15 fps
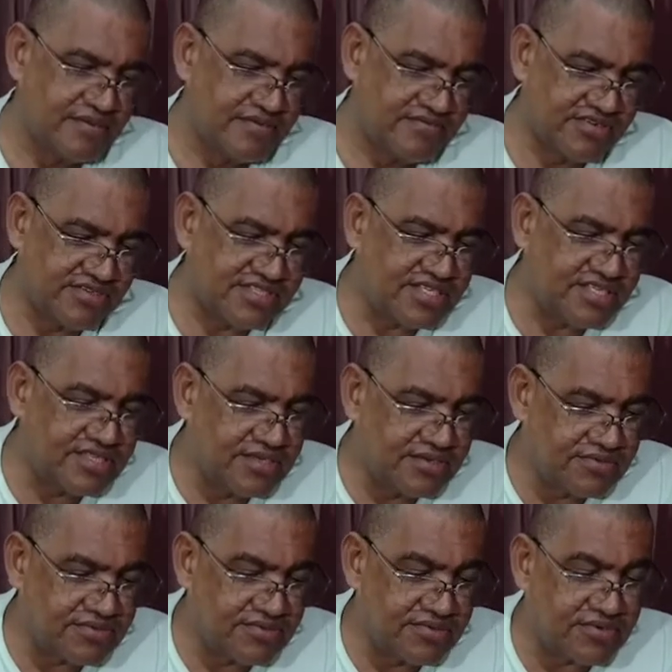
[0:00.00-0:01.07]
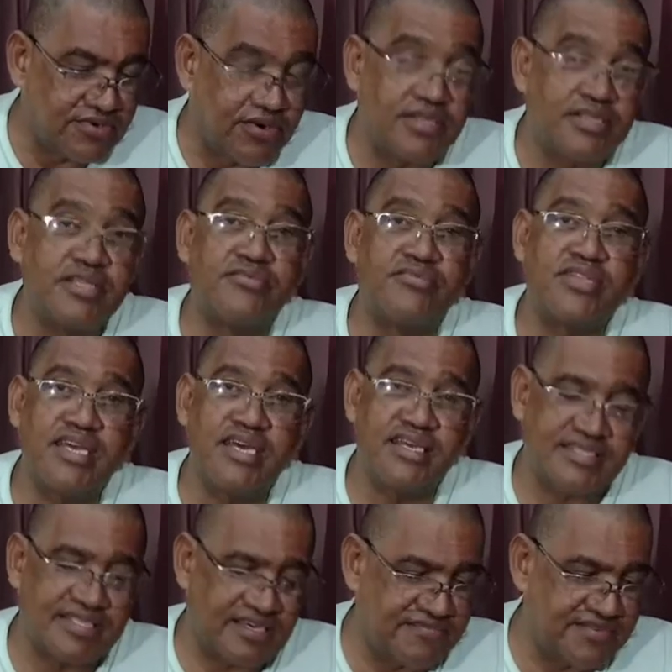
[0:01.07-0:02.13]
você não concorde, não tenha
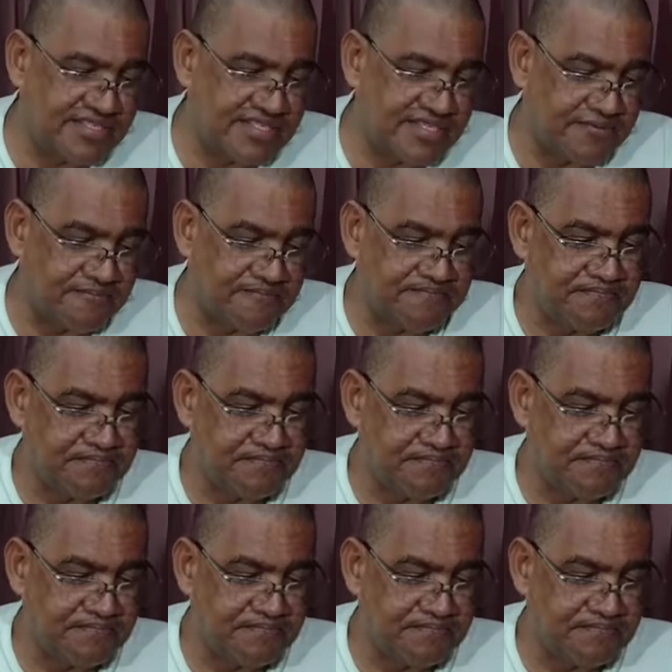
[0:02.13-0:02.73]
essa visão.